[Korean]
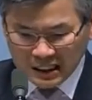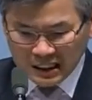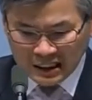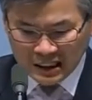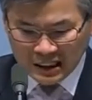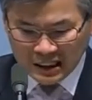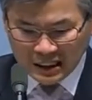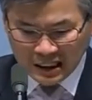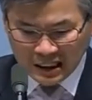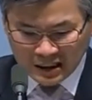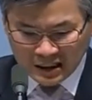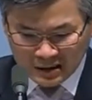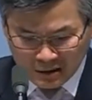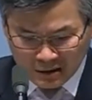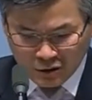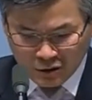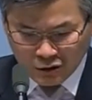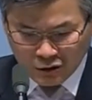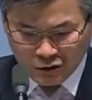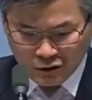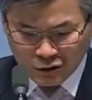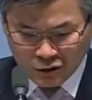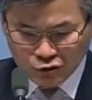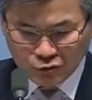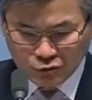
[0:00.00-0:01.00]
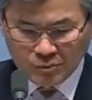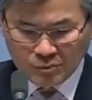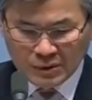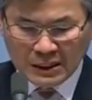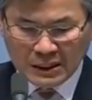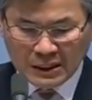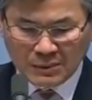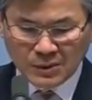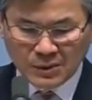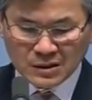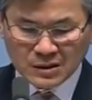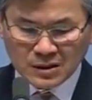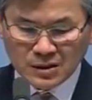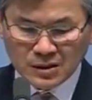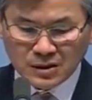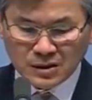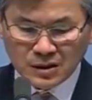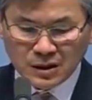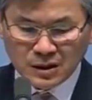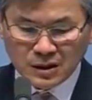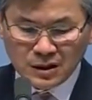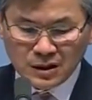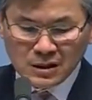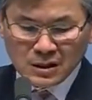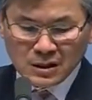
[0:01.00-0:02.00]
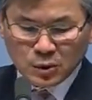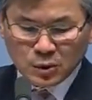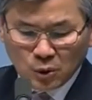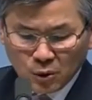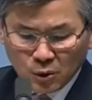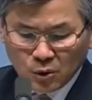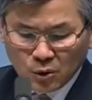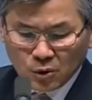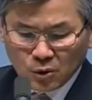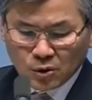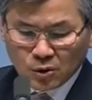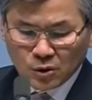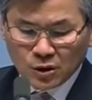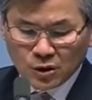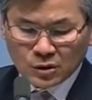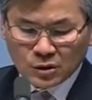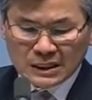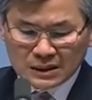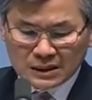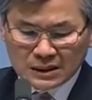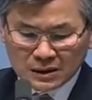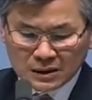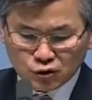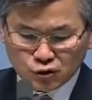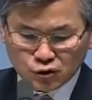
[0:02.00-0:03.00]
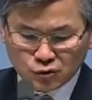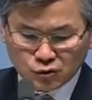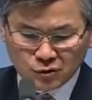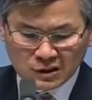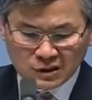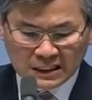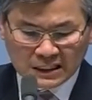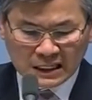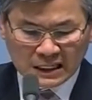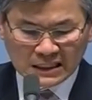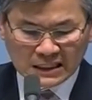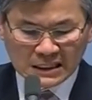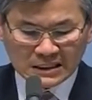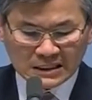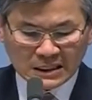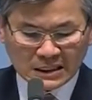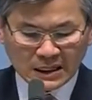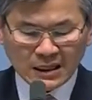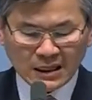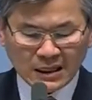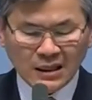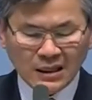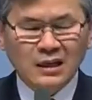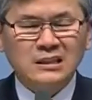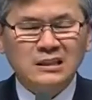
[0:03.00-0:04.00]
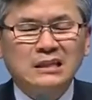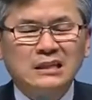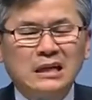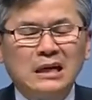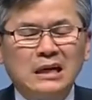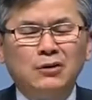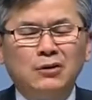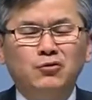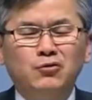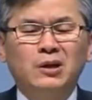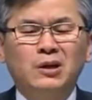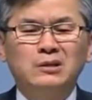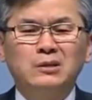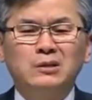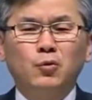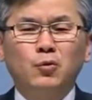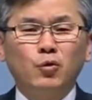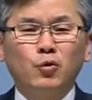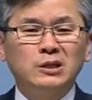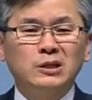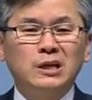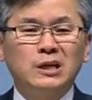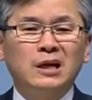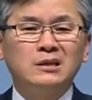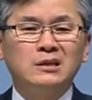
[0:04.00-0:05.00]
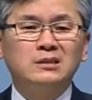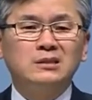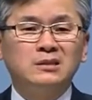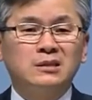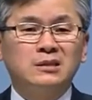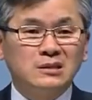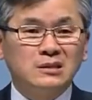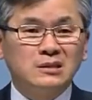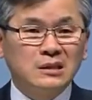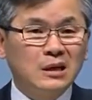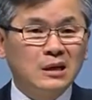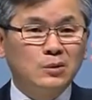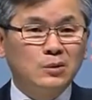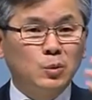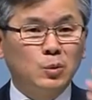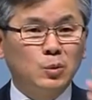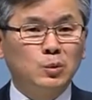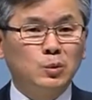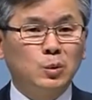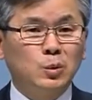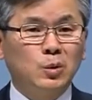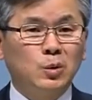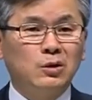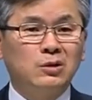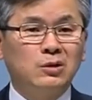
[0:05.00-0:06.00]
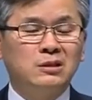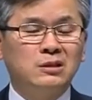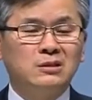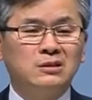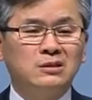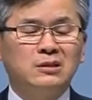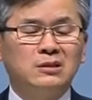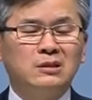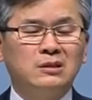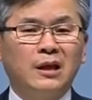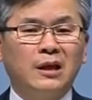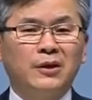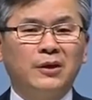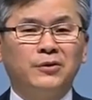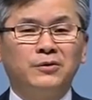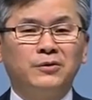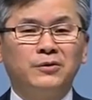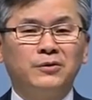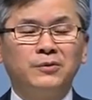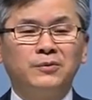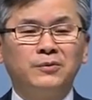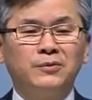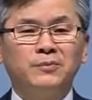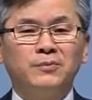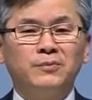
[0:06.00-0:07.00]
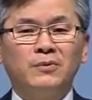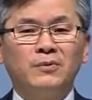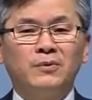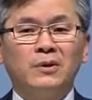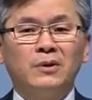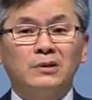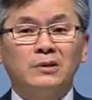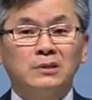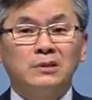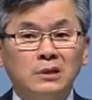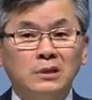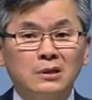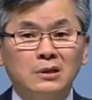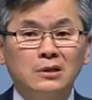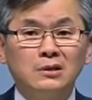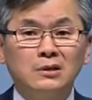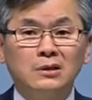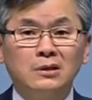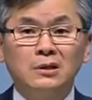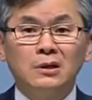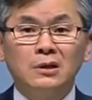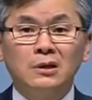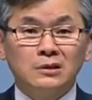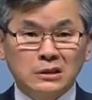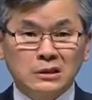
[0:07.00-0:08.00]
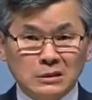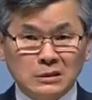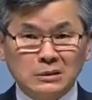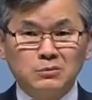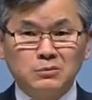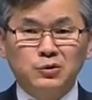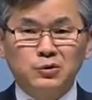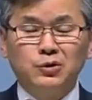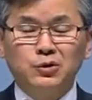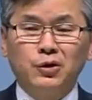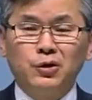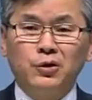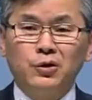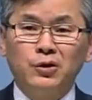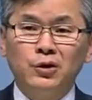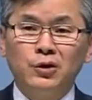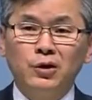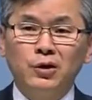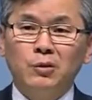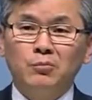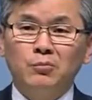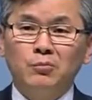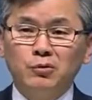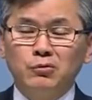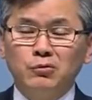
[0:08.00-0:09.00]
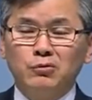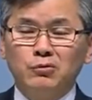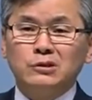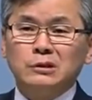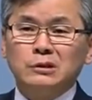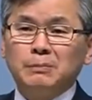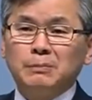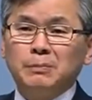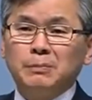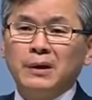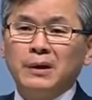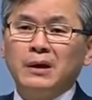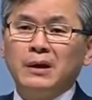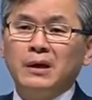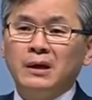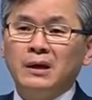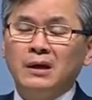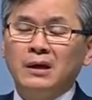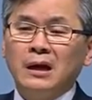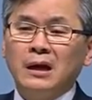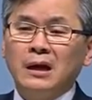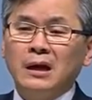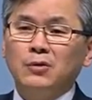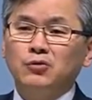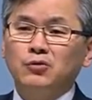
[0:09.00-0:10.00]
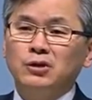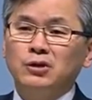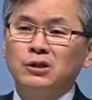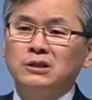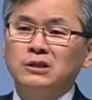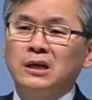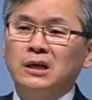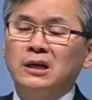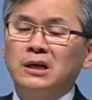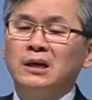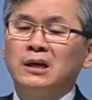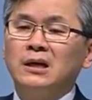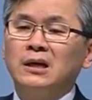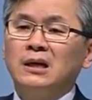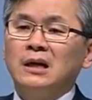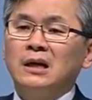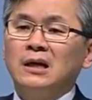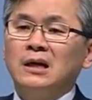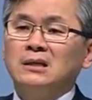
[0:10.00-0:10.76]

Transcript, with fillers: 이 설교를 준비하면서 또 제가 23살 때 시카고에서 고생하던 그때가 또 떠올려졌는데요. 저는 지금도요, 미국 집회하고 이제